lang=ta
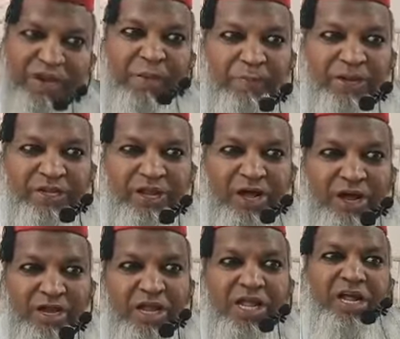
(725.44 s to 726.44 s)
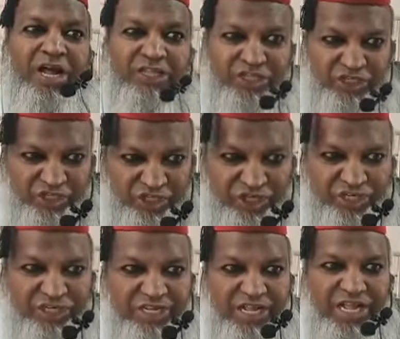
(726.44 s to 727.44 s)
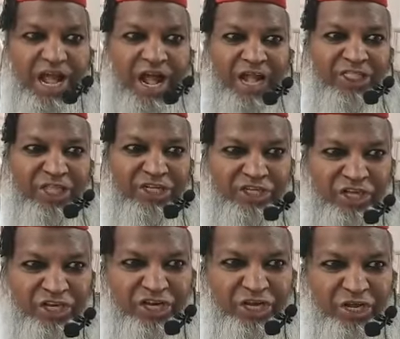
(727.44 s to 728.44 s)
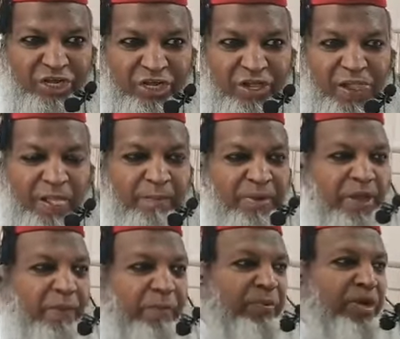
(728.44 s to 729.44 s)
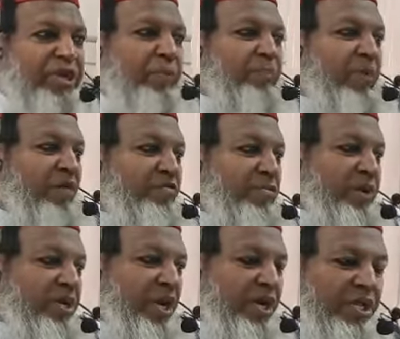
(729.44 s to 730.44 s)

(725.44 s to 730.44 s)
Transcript: வெளிப்பட்டால் அது ஷிருக்கு அந்த ஷிருக்கு மிகப்பெரிய பாவம் என்றான்